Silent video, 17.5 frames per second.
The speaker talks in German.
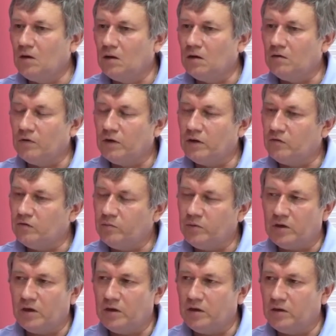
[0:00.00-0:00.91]

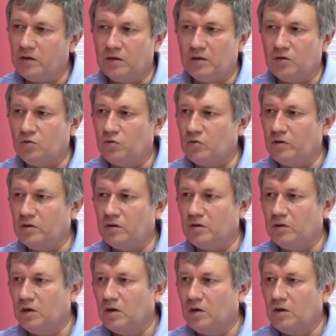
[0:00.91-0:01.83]
Quantenmechanik, die bisher noch nicht
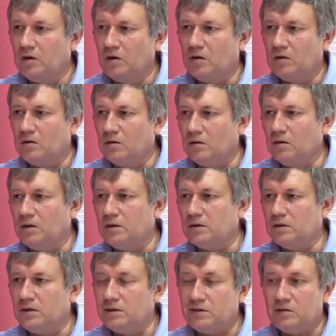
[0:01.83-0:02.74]
gelöst sind.
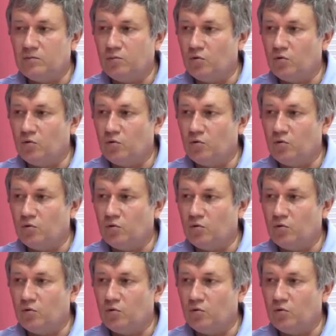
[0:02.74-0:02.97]
Aber